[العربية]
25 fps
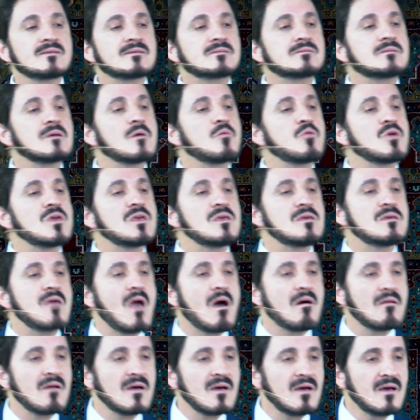
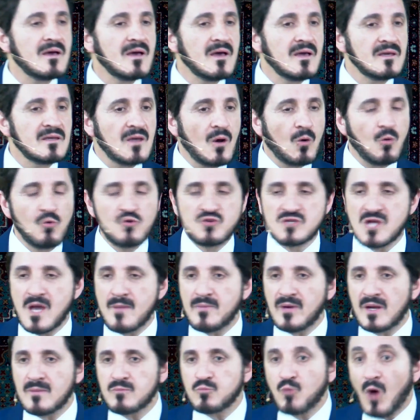السوية يقول
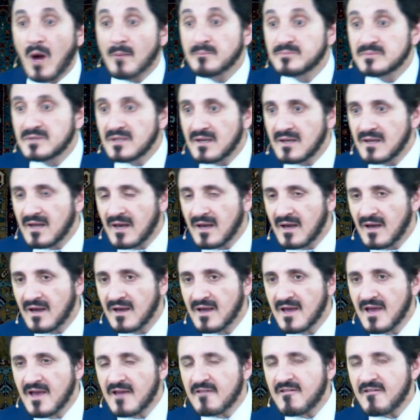جابر بن عبد الله